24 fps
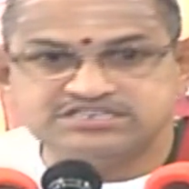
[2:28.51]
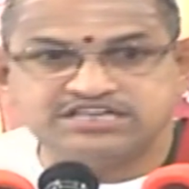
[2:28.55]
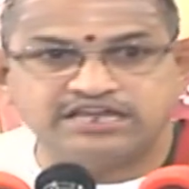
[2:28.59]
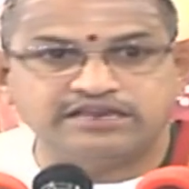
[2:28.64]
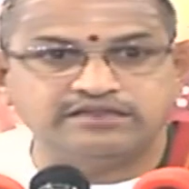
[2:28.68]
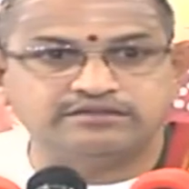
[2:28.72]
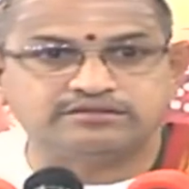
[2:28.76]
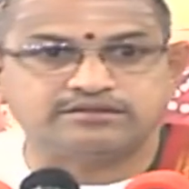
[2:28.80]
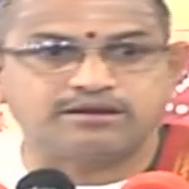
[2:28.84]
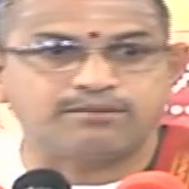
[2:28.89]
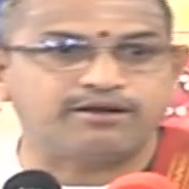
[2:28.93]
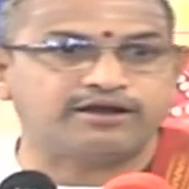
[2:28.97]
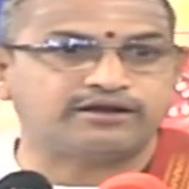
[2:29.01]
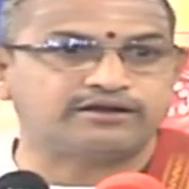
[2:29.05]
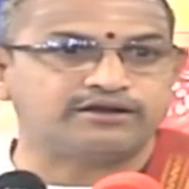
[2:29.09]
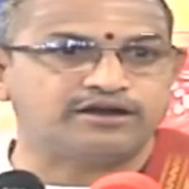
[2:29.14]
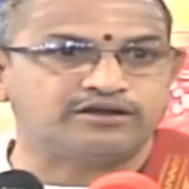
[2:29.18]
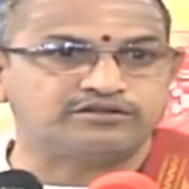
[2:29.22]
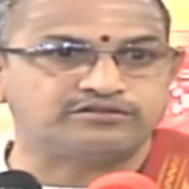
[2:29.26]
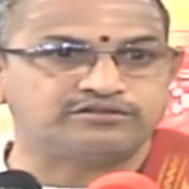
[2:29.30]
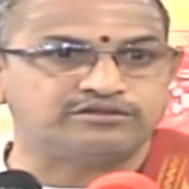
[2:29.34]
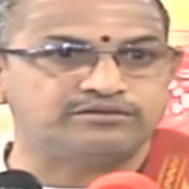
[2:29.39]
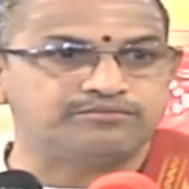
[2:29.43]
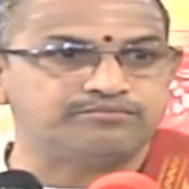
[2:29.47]
చరిత్ర
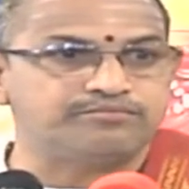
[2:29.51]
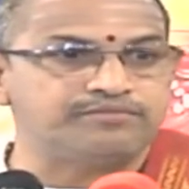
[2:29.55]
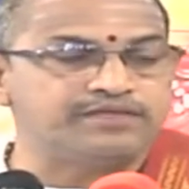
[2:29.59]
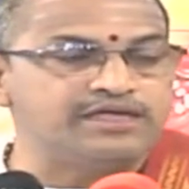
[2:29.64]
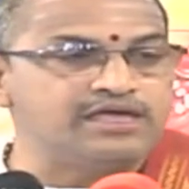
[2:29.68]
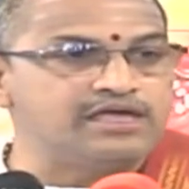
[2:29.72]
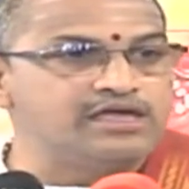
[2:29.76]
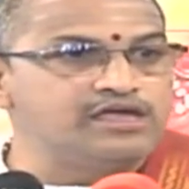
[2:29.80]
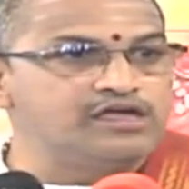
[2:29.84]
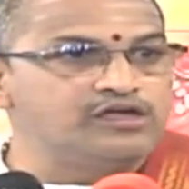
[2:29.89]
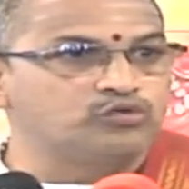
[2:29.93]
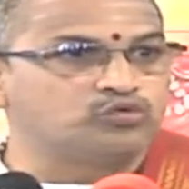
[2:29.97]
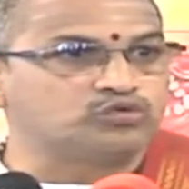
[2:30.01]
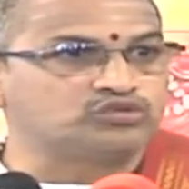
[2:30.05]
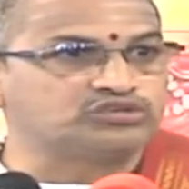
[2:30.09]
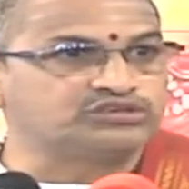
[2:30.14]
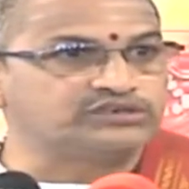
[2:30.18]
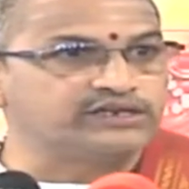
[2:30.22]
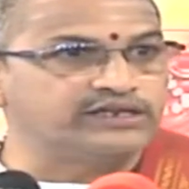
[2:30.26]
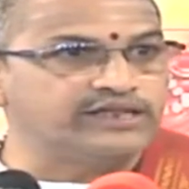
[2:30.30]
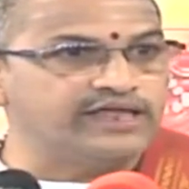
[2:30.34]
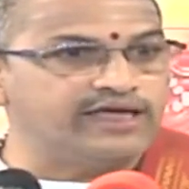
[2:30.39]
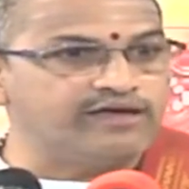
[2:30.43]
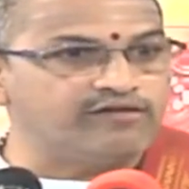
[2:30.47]
మాట్లాడుతుంది
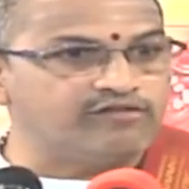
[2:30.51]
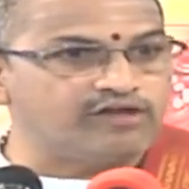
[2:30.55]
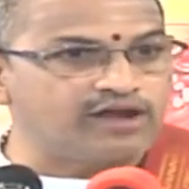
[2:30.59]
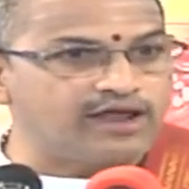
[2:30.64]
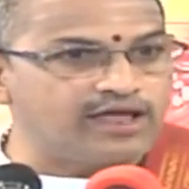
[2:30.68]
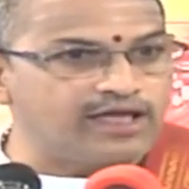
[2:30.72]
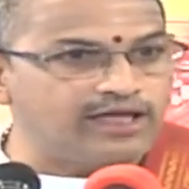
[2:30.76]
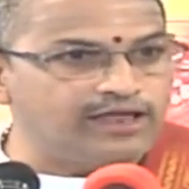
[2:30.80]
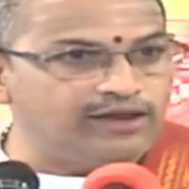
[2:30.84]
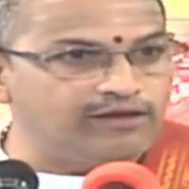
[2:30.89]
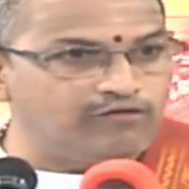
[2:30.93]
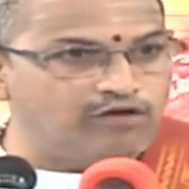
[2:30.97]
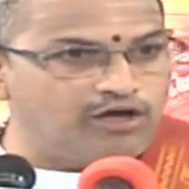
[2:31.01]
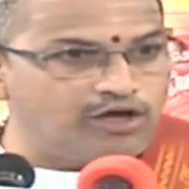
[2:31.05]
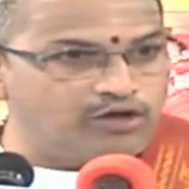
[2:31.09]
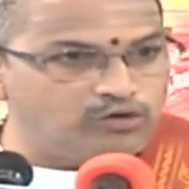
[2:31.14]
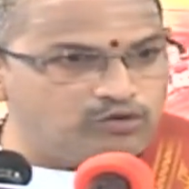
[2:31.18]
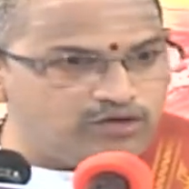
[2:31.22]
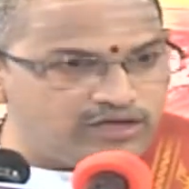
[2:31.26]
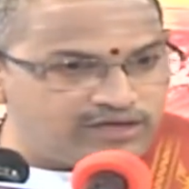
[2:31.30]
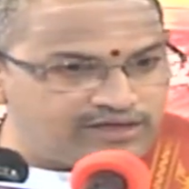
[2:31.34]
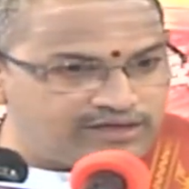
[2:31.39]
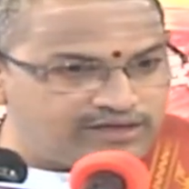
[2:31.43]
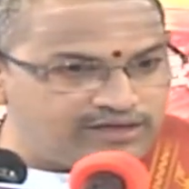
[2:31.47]
కృష్ణదేవరాయల
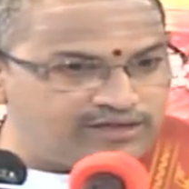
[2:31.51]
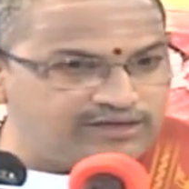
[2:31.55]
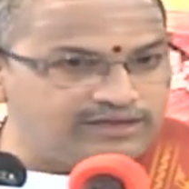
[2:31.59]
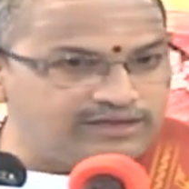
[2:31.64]
వారు